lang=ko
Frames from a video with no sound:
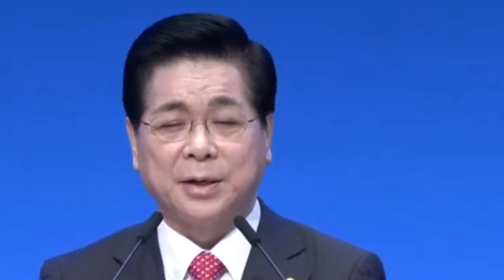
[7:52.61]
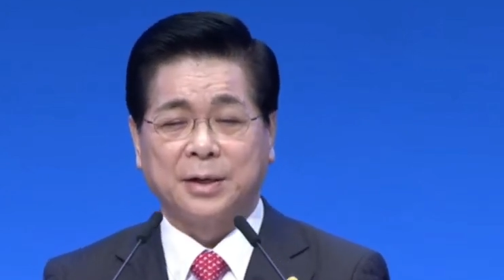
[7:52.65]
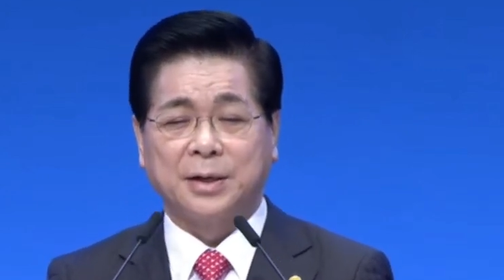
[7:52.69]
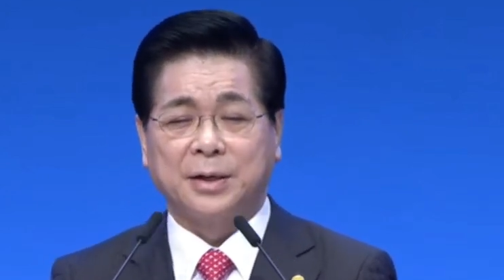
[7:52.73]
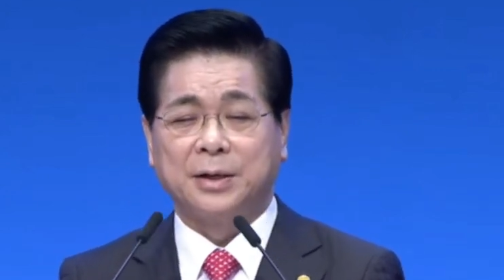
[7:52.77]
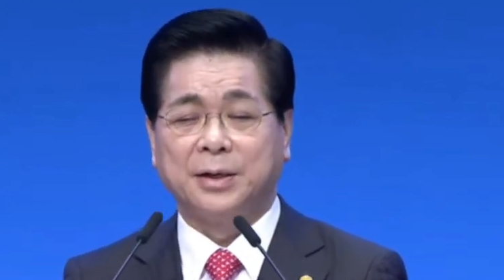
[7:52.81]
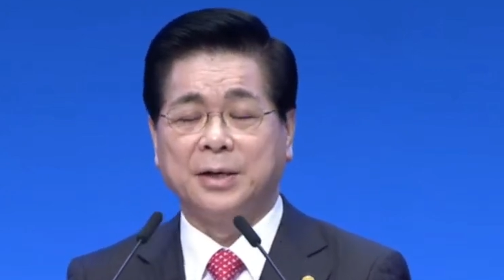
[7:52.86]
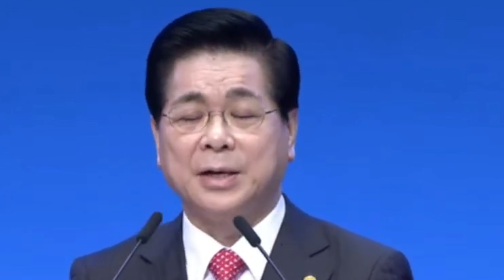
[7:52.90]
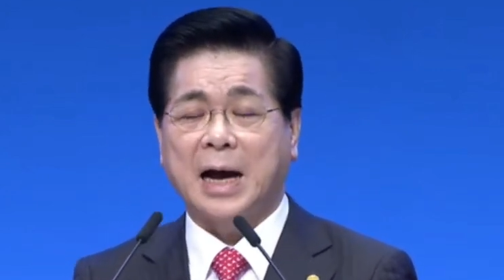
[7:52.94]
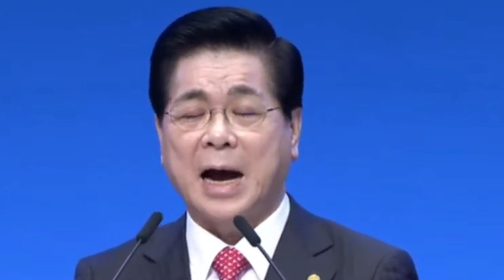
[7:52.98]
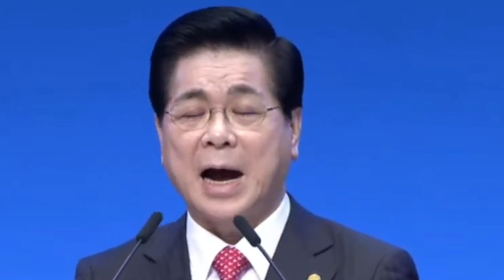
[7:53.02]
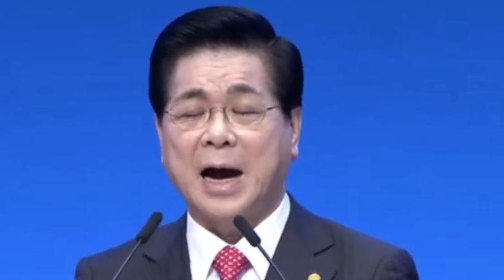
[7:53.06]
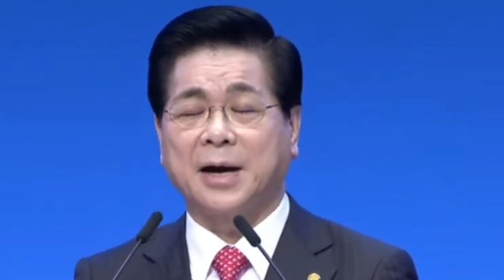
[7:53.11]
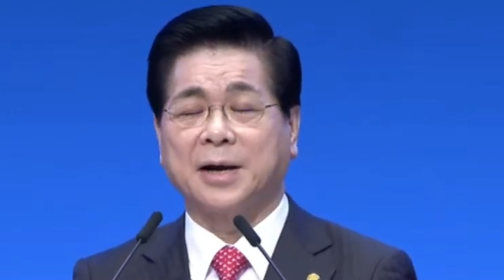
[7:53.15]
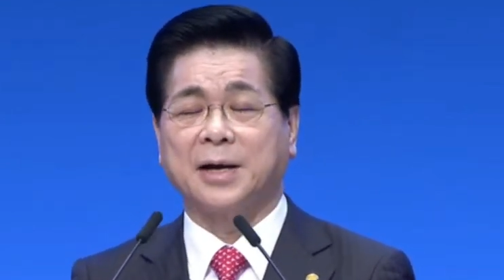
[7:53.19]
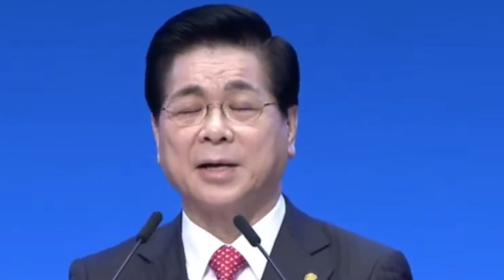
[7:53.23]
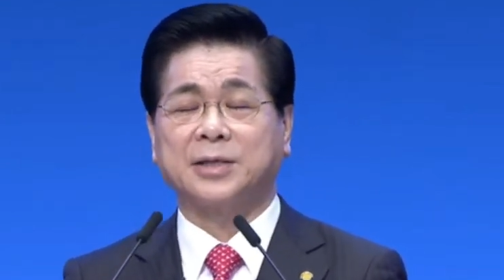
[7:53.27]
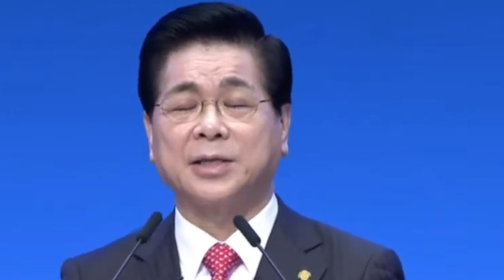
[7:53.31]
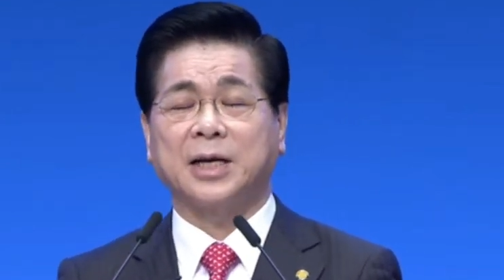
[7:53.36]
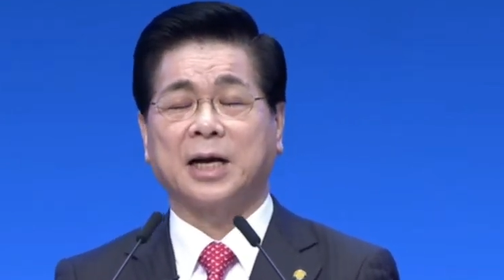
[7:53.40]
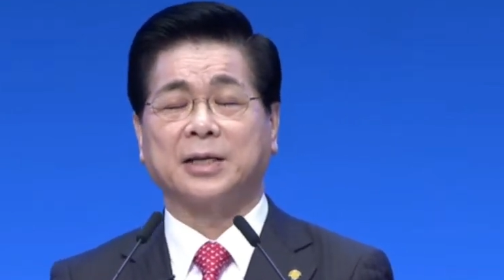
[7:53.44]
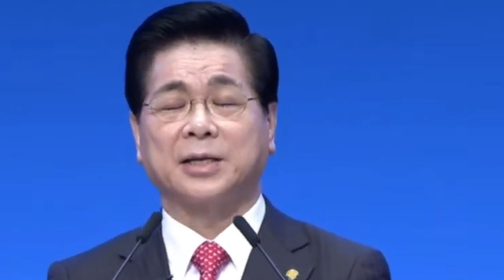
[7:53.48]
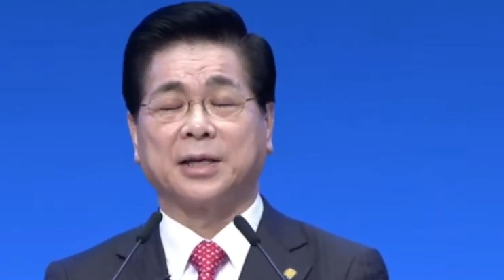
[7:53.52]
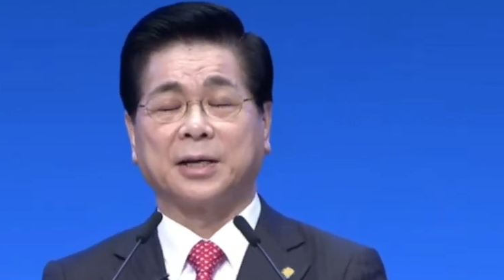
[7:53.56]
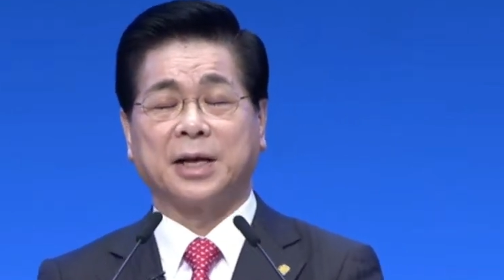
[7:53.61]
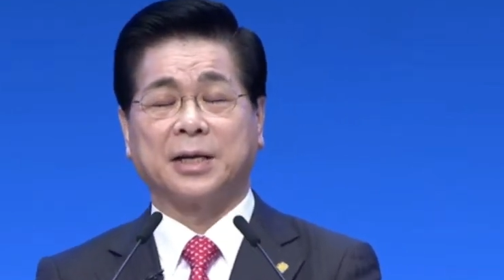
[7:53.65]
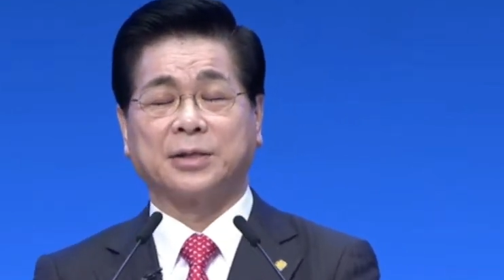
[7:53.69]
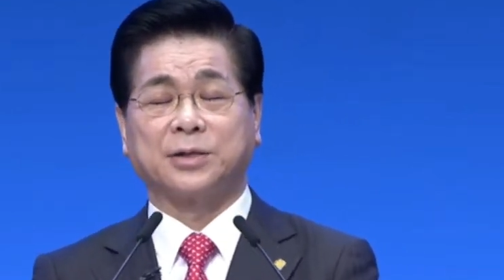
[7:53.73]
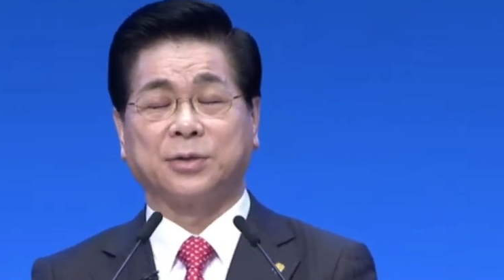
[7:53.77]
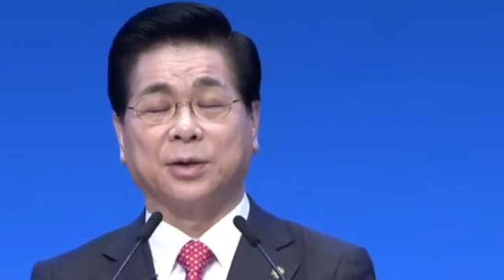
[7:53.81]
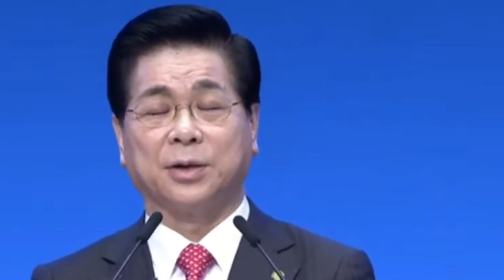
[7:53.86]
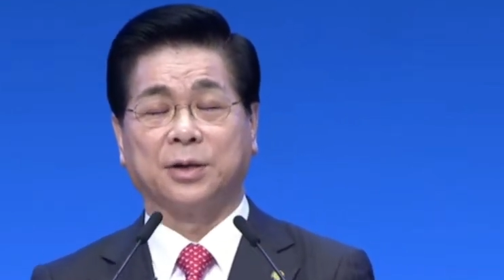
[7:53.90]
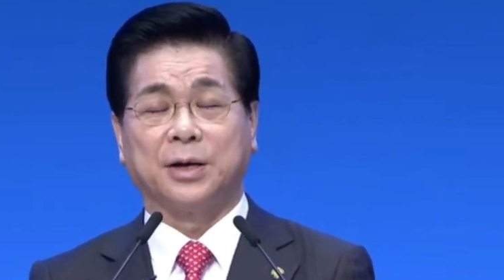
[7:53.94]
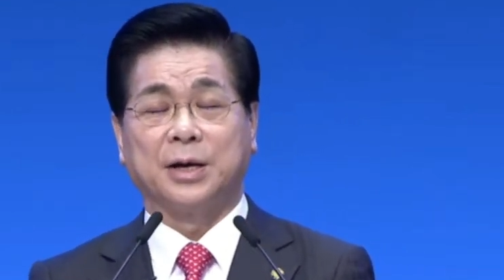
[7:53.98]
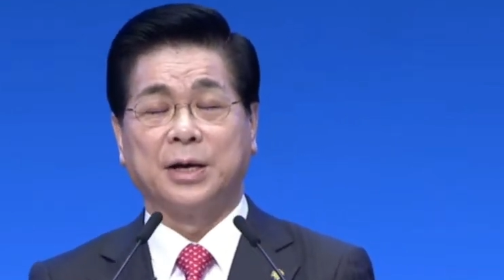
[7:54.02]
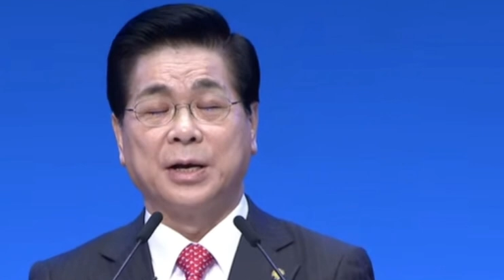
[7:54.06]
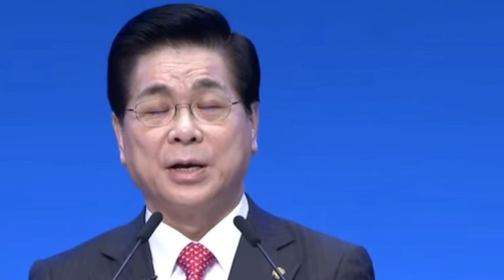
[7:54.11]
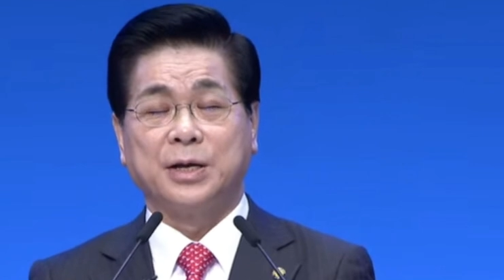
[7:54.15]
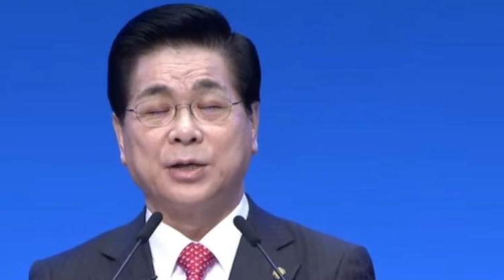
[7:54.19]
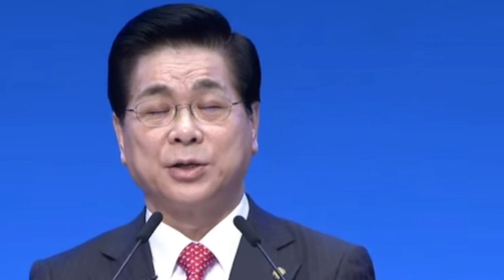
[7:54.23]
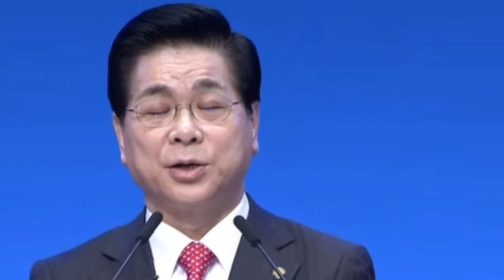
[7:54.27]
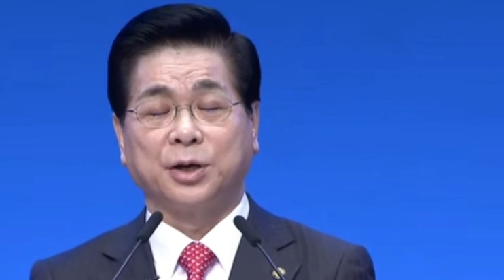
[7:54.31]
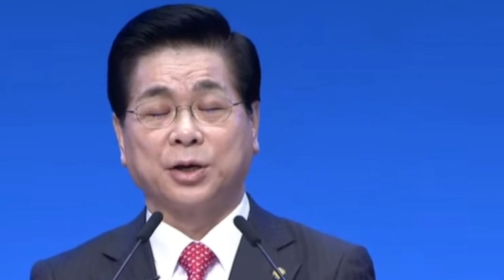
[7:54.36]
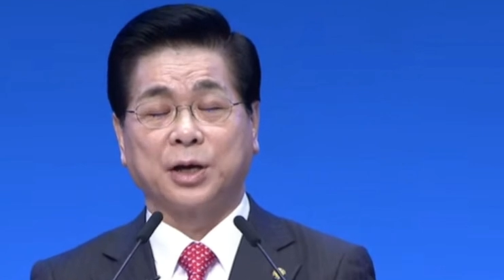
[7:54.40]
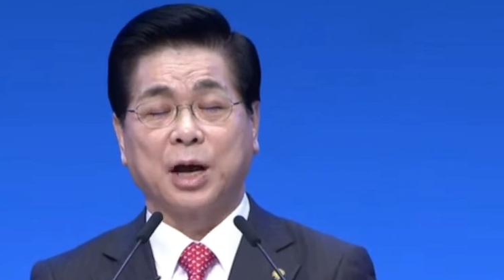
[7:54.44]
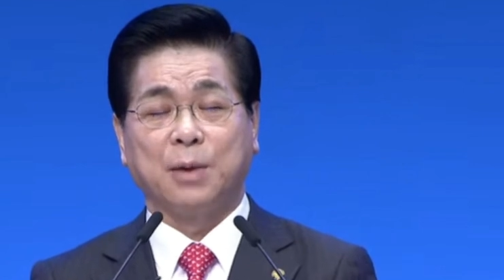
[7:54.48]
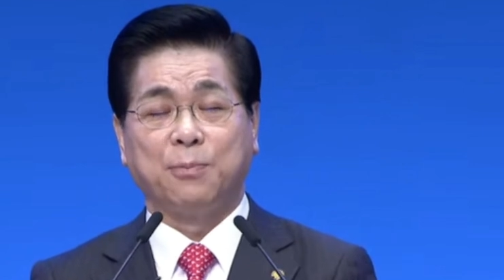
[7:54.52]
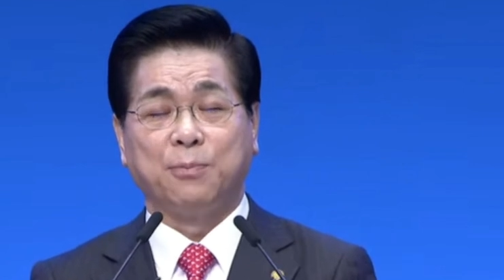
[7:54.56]
이악간을 찾아내서
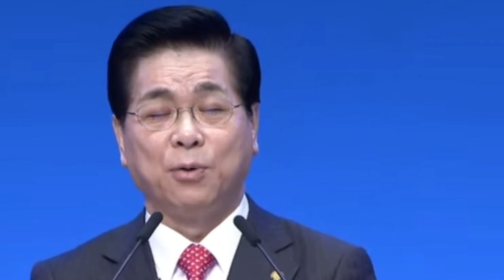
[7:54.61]
성의